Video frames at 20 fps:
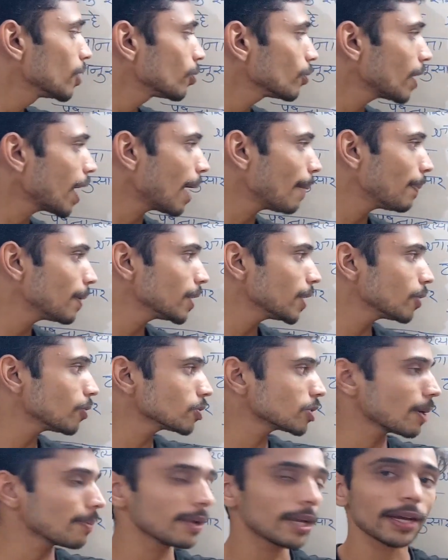तो यहाँ पर
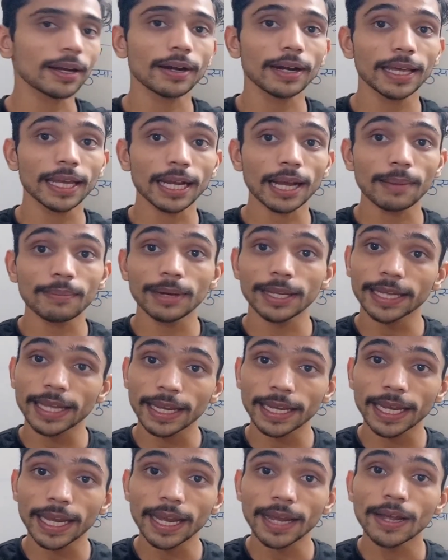देखो समीकरण एक हम
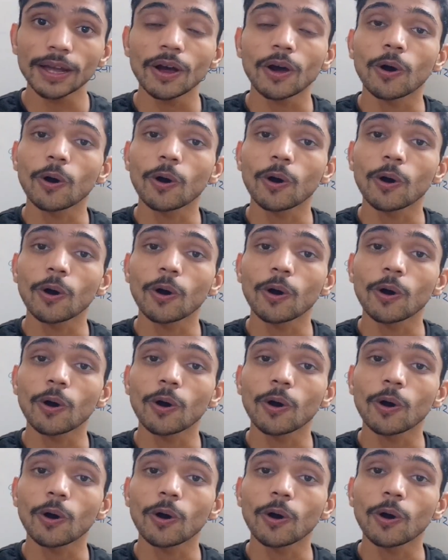लिखेंगे